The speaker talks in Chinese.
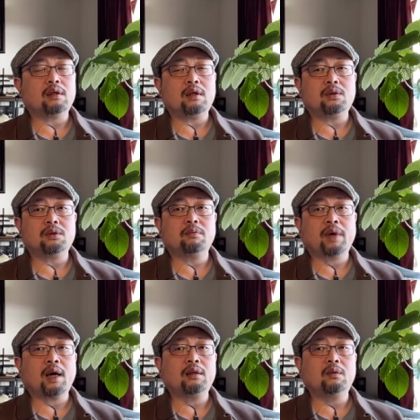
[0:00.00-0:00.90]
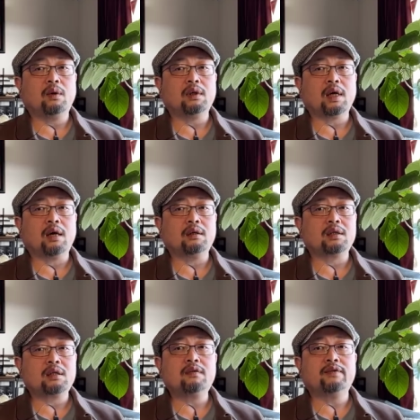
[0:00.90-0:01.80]
你去判断它的
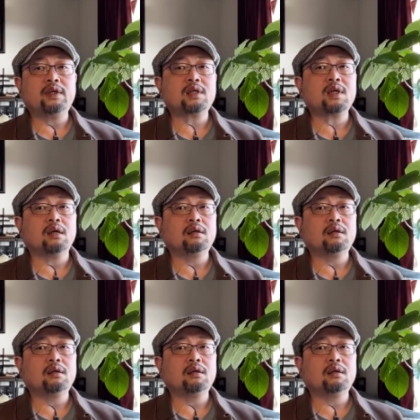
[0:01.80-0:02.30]
是非善